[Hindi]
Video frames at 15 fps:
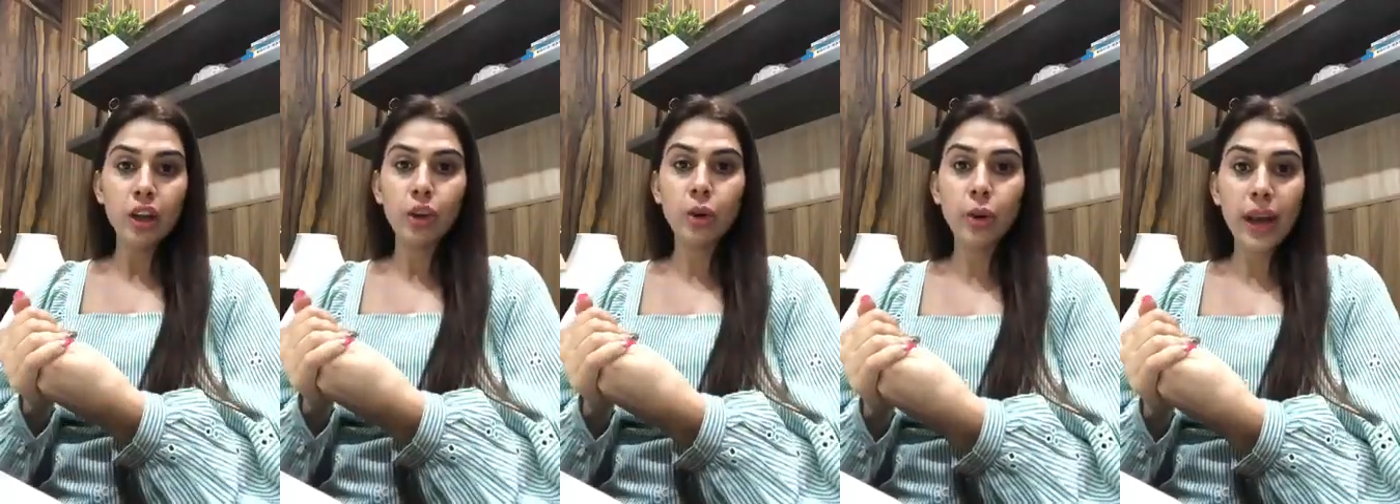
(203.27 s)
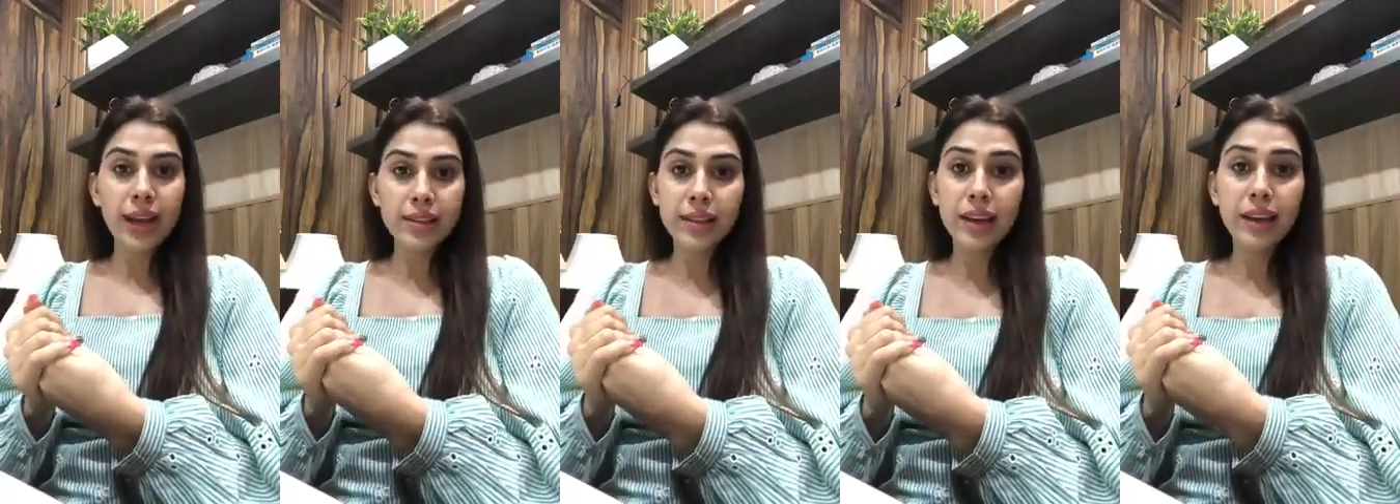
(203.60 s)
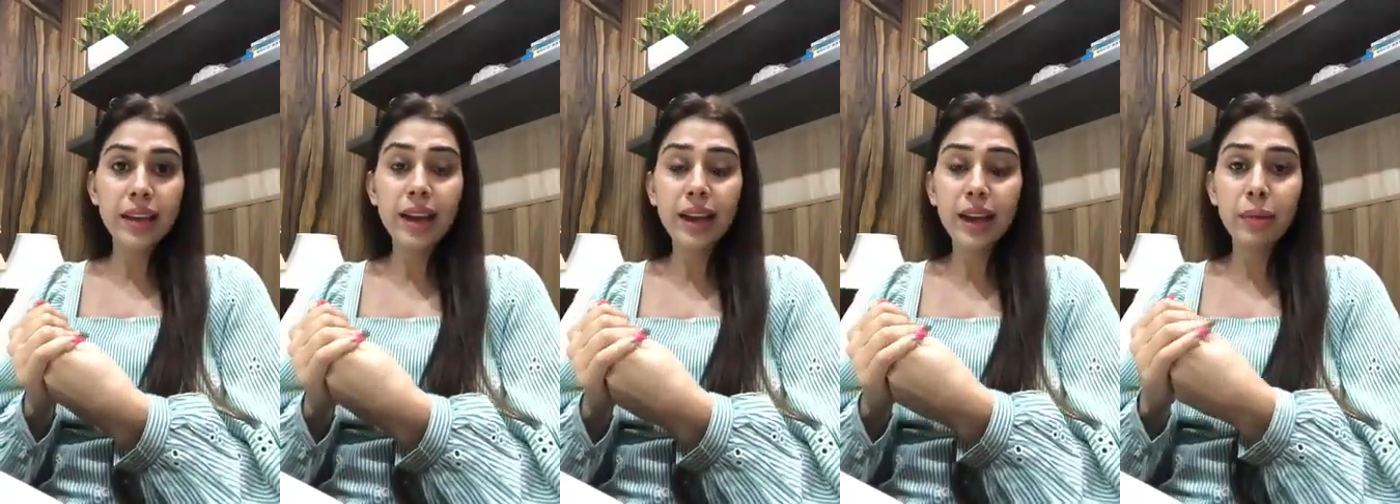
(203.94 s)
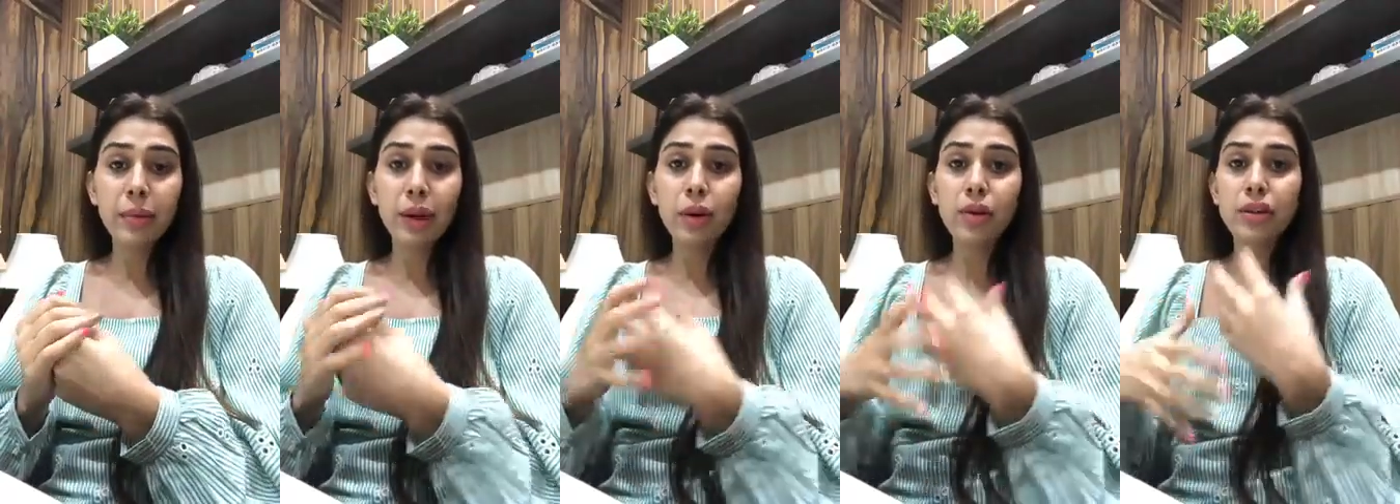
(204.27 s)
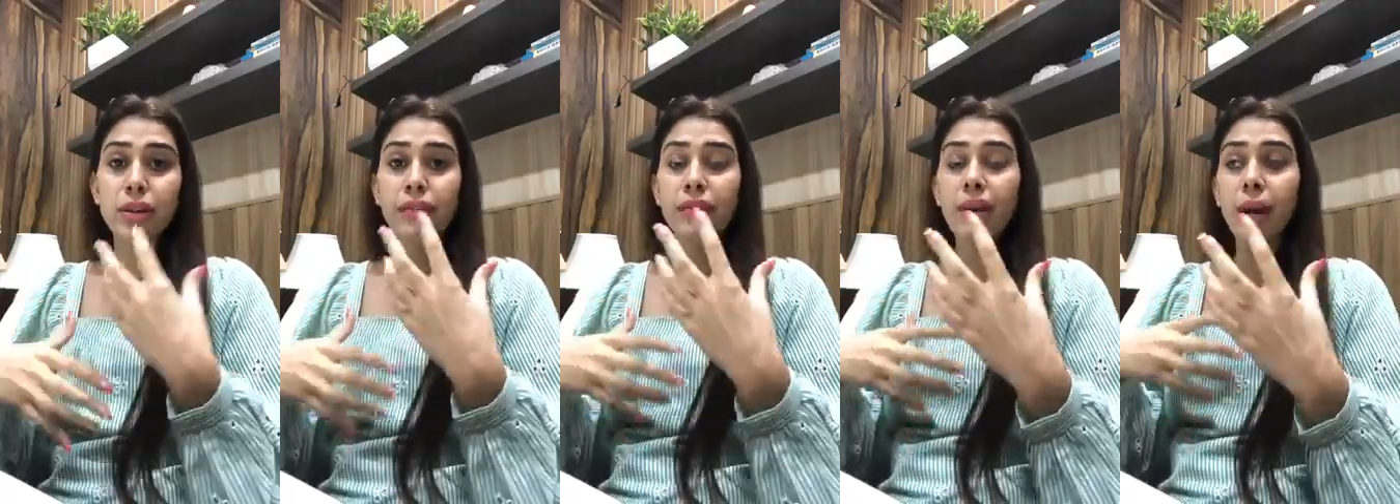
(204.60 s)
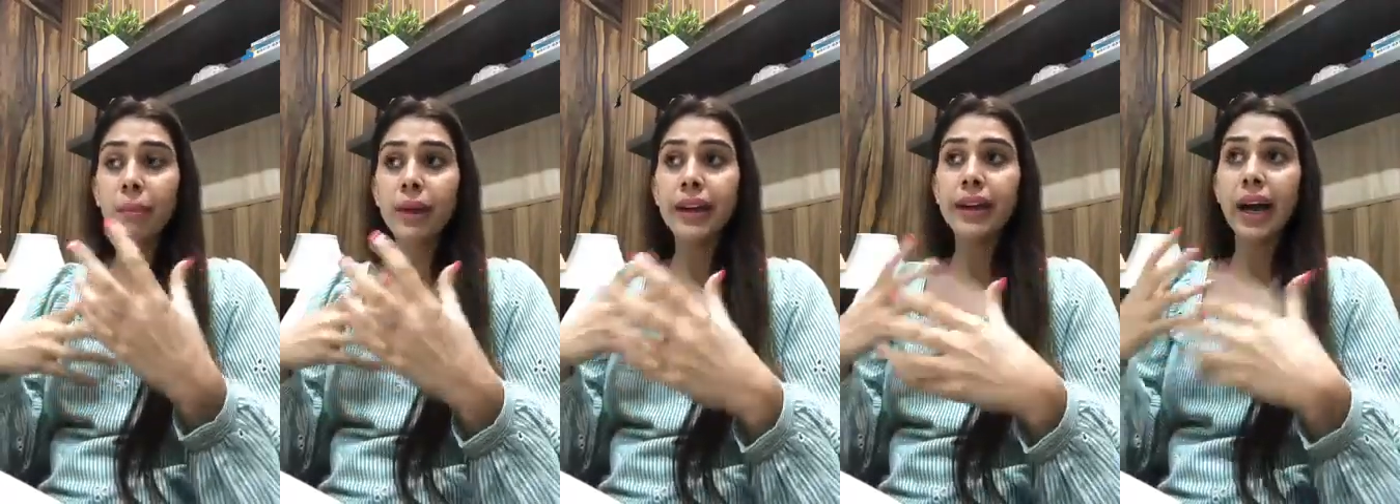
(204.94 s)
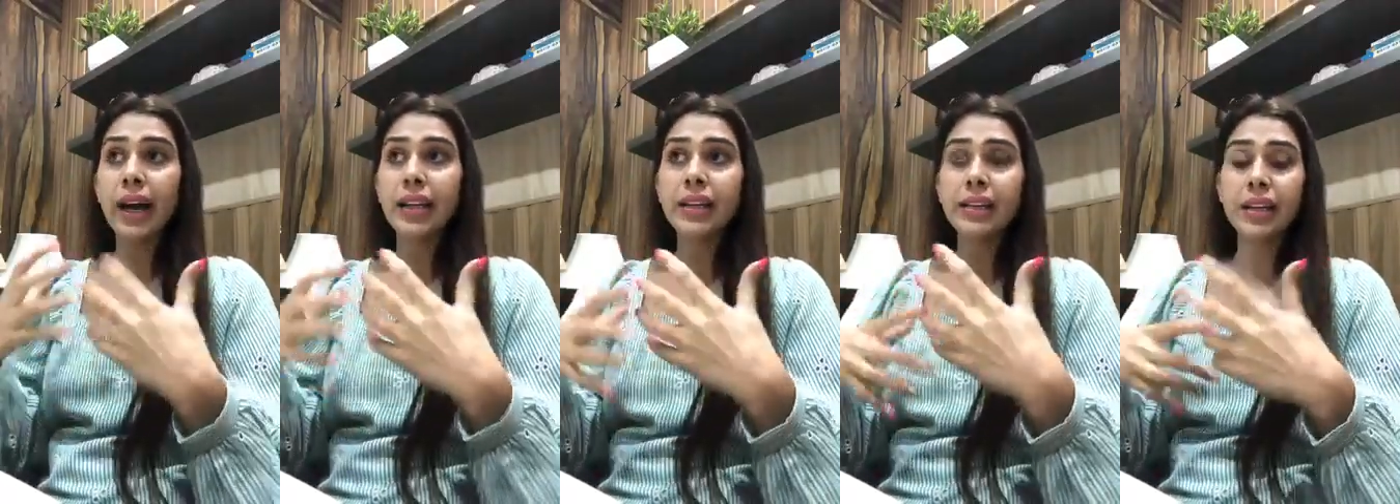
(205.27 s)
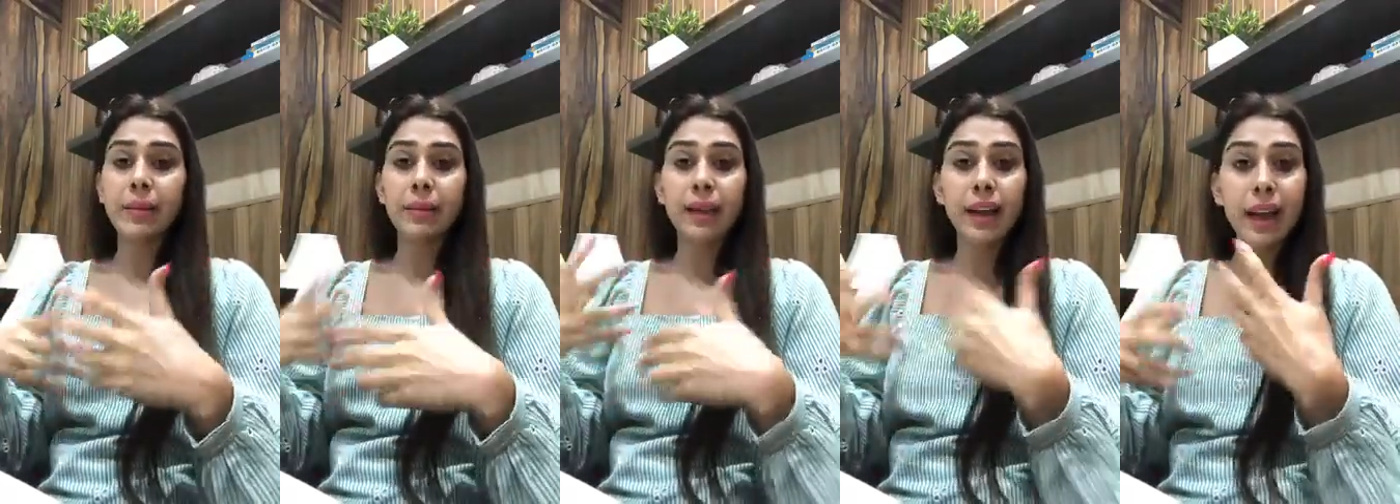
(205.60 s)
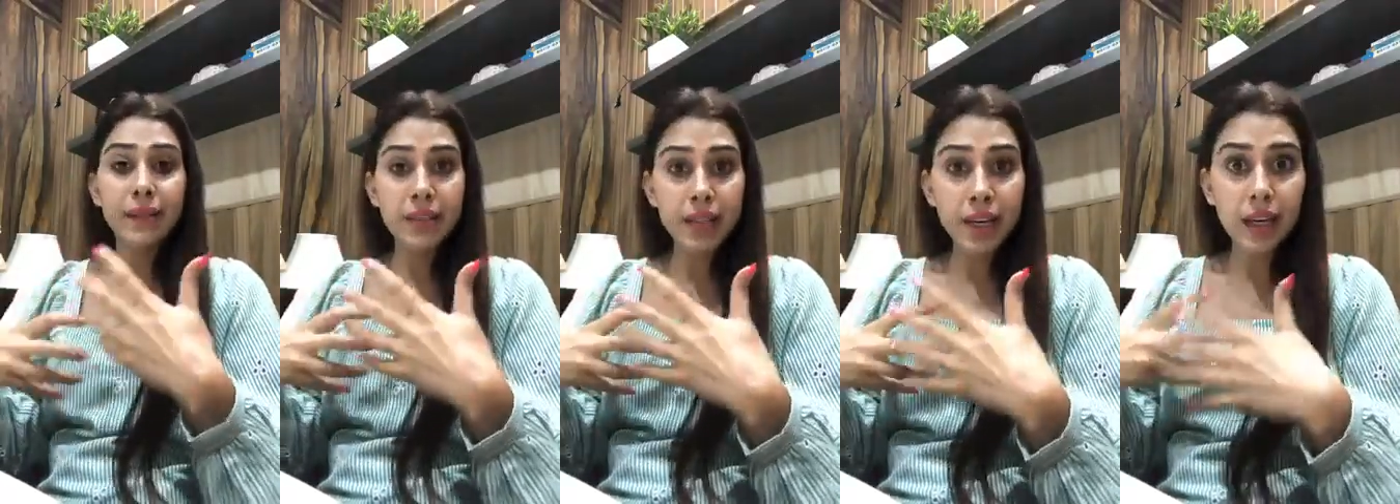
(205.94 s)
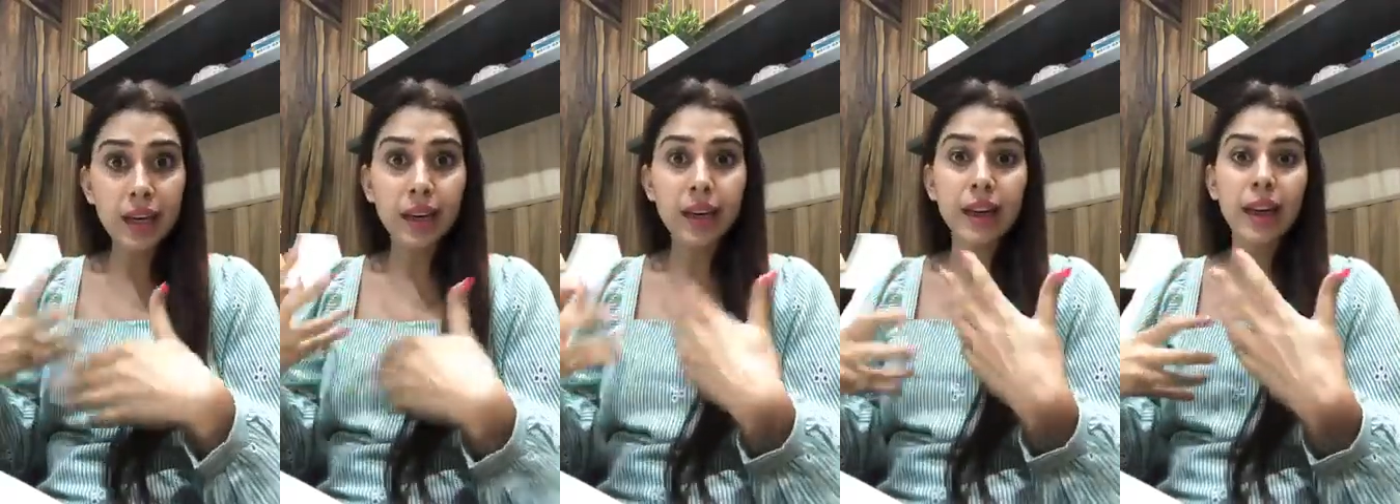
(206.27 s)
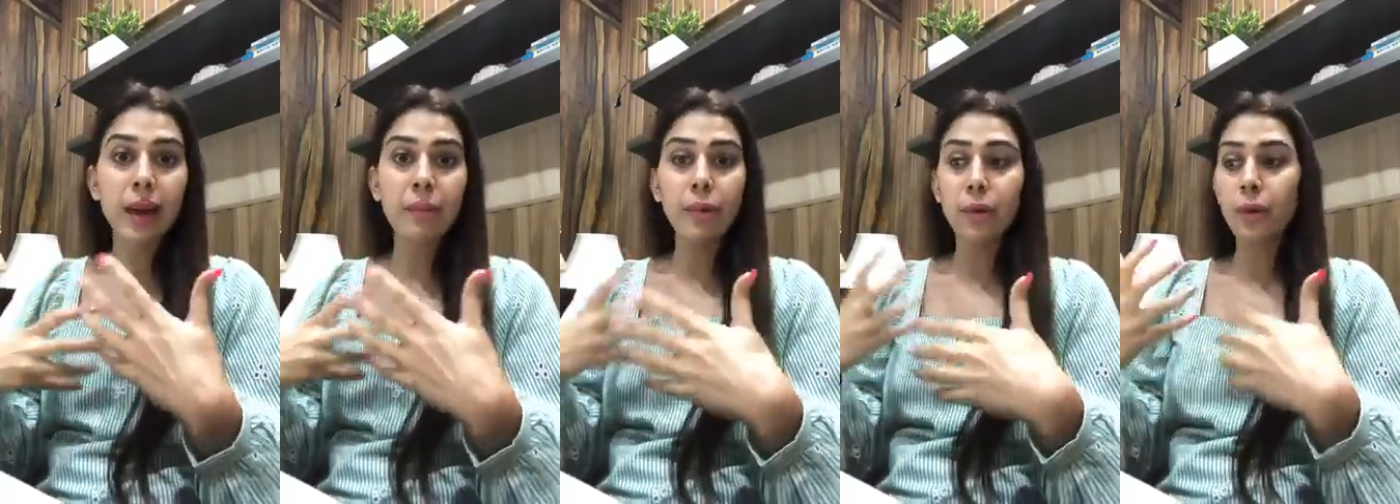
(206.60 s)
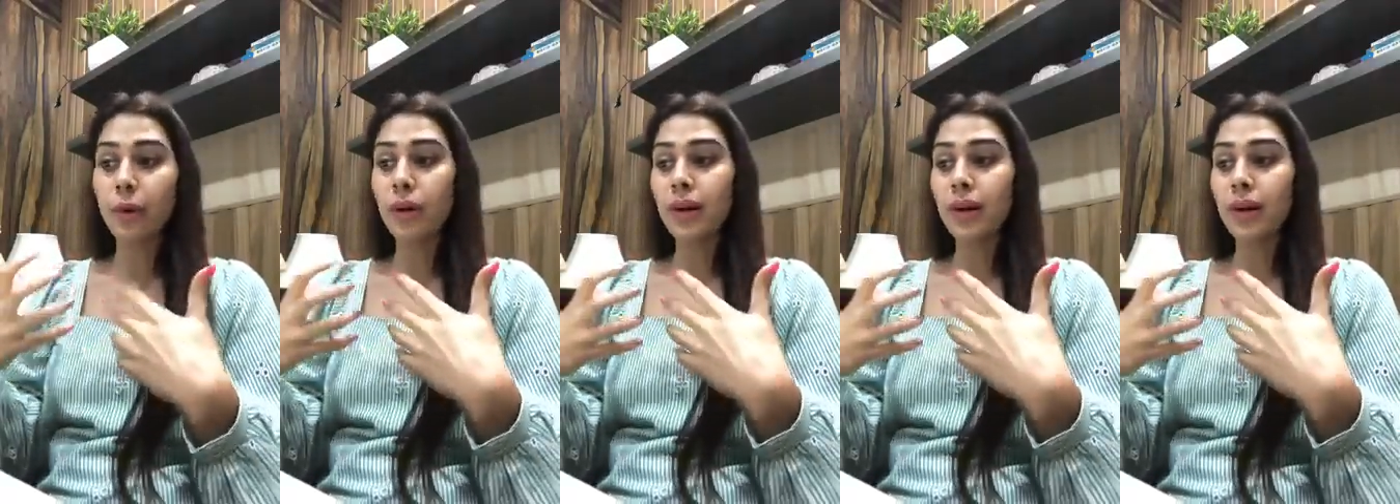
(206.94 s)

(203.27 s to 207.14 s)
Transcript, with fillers: तो ऐसा नहीं है कि बिकॉज ऑफ आपकी डाइट या आपकी लाइफ करके आपको